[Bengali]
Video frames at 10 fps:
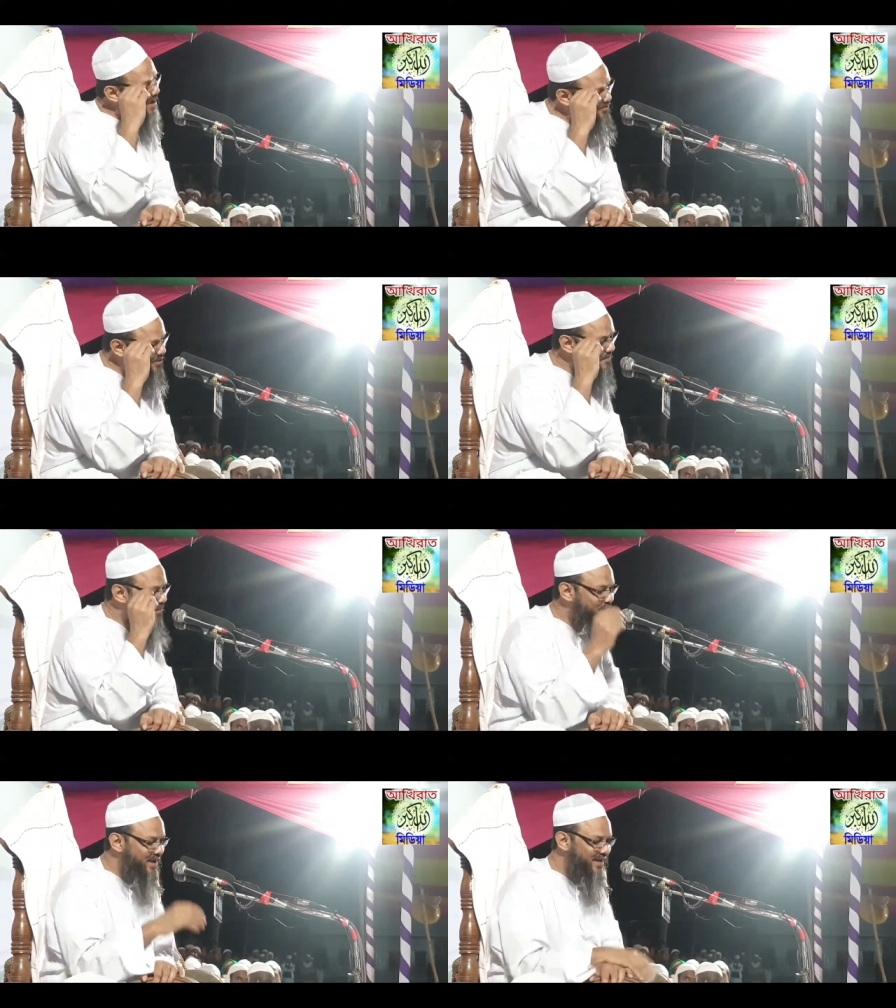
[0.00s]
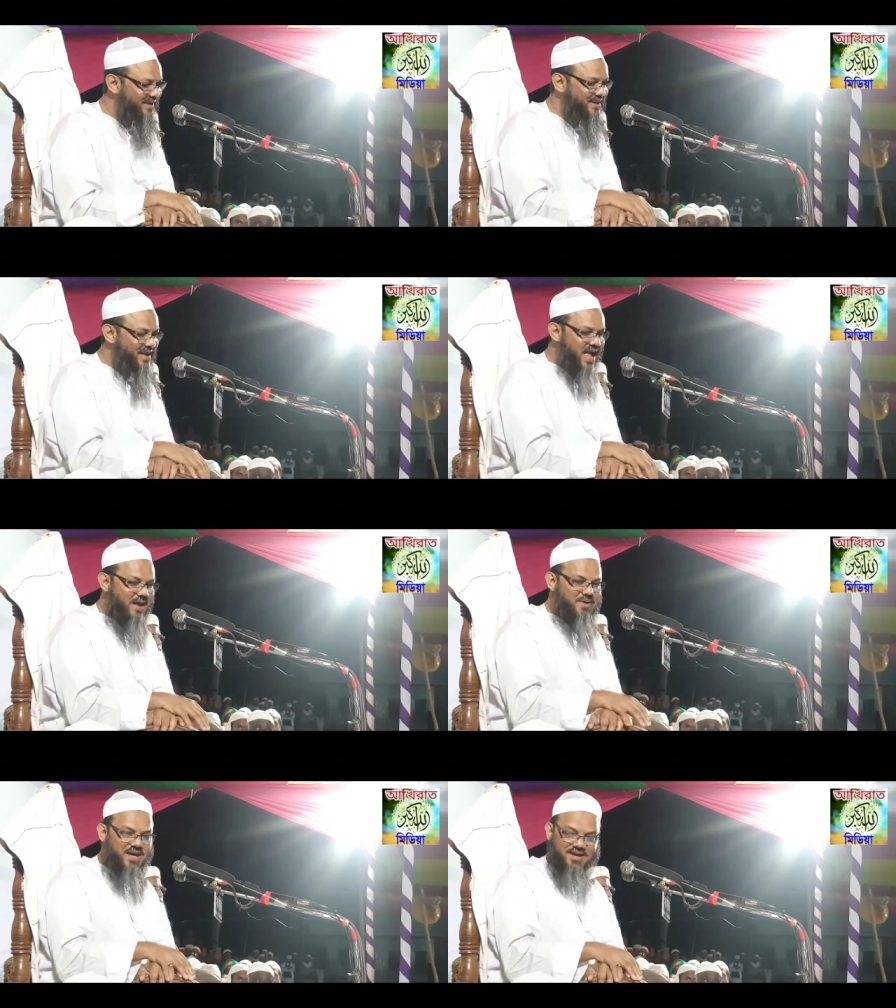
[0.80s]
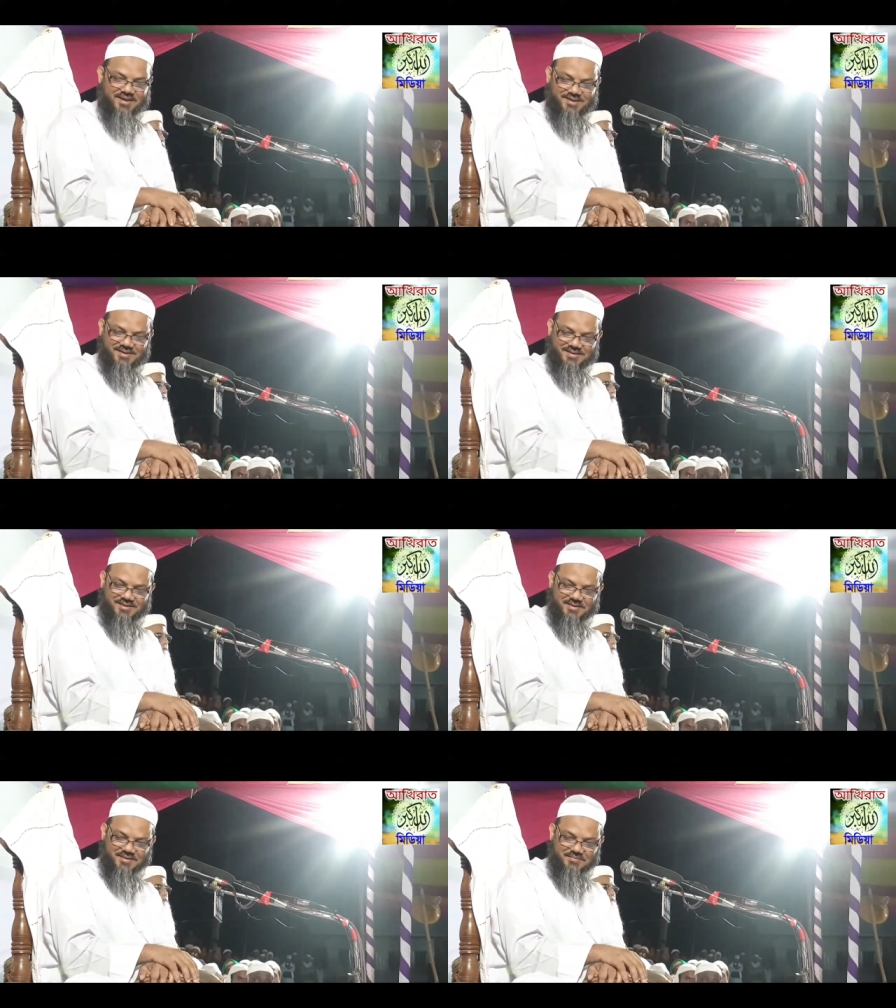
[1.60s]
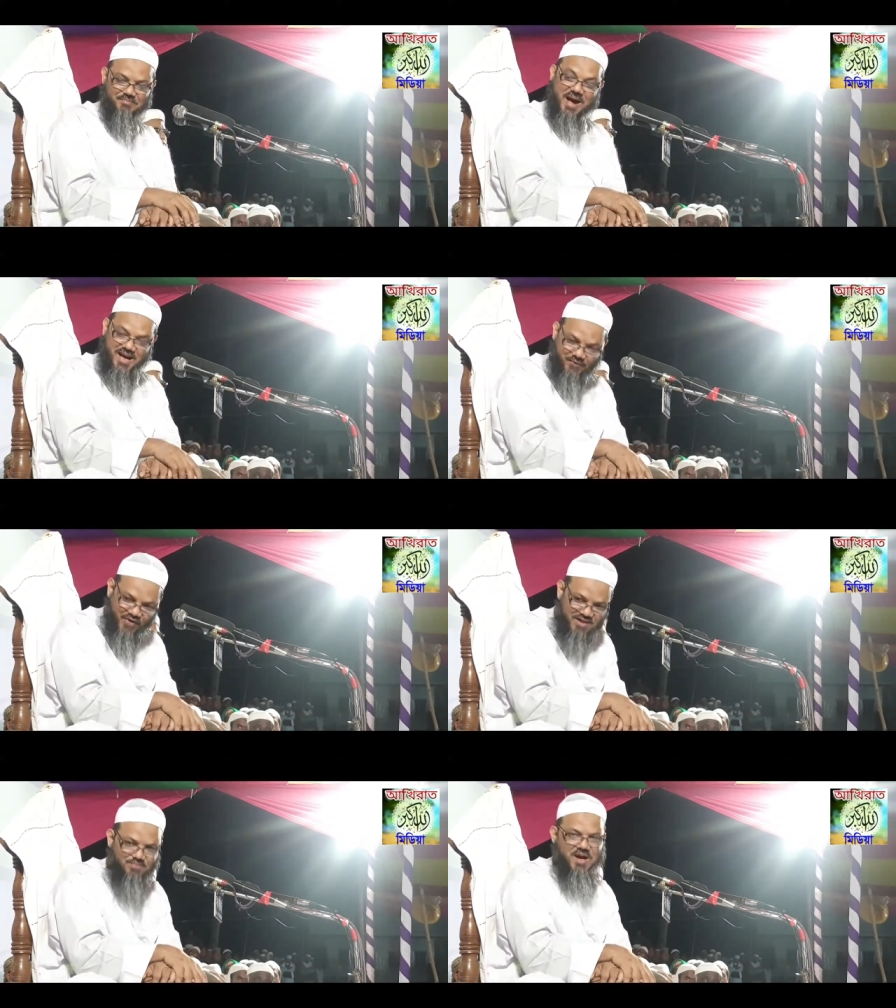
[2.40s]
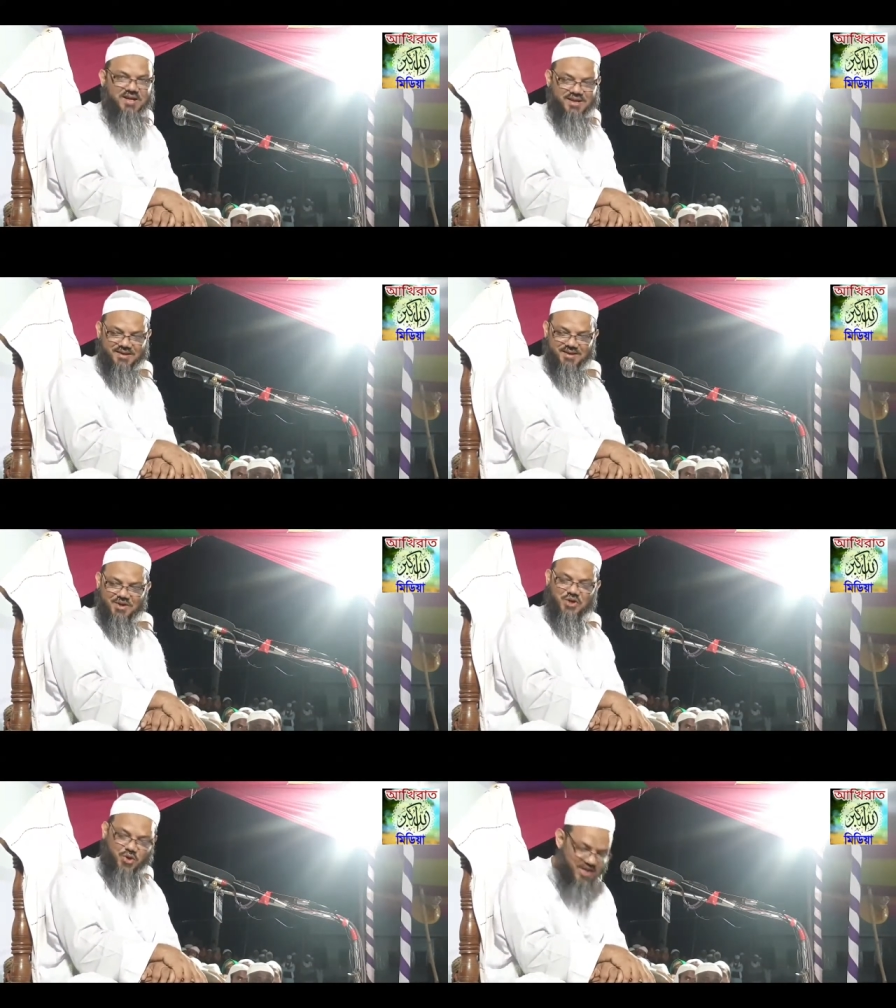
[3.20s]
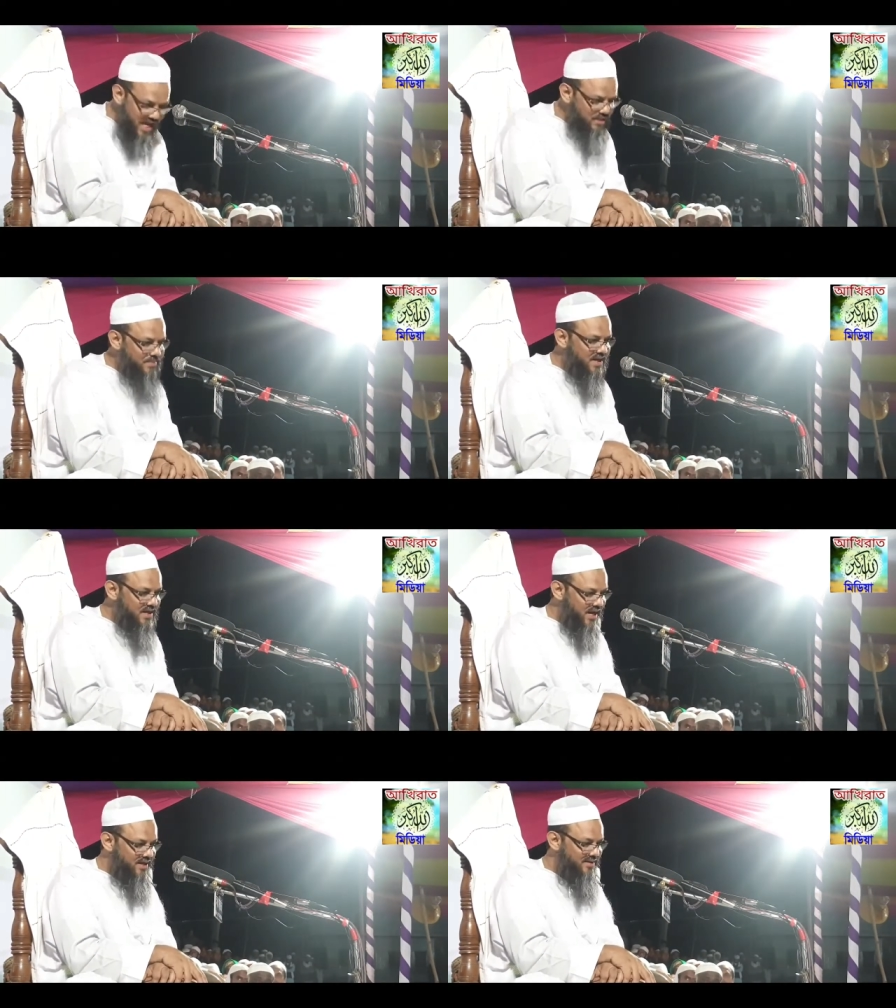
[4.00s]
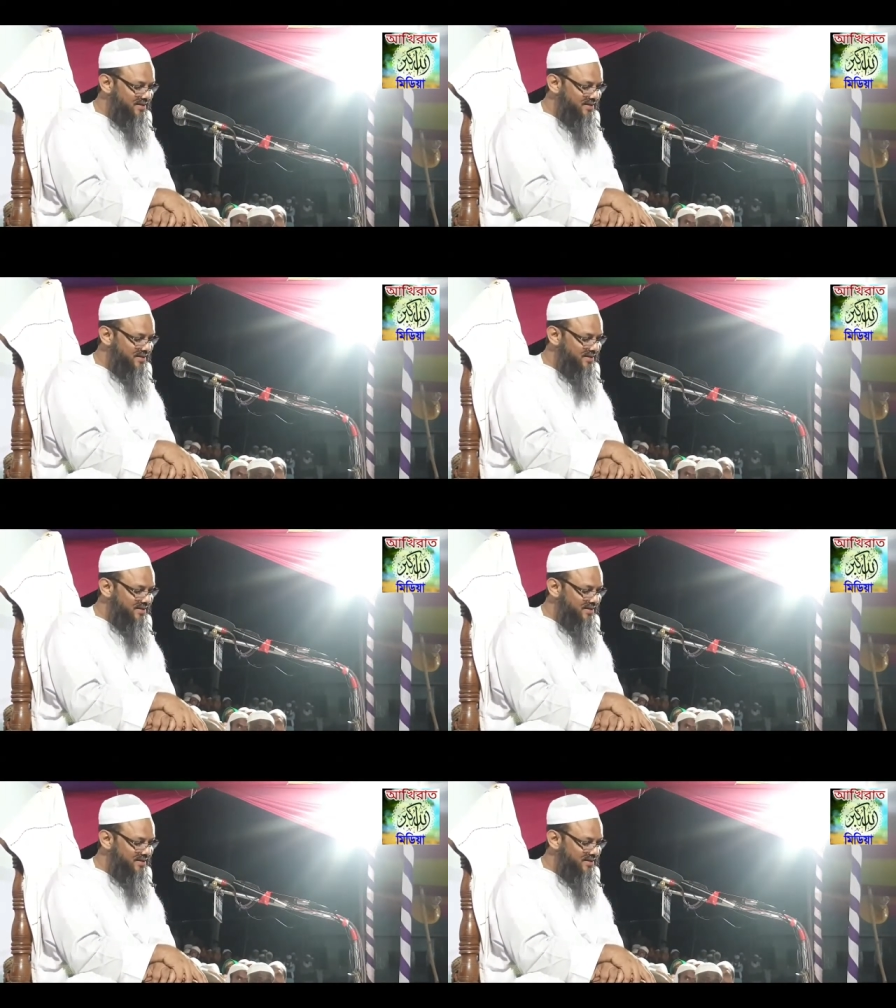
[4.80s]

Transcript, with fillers: কেউ যদি বলে আমি মারেফাত মানি শরিয়াত মানি না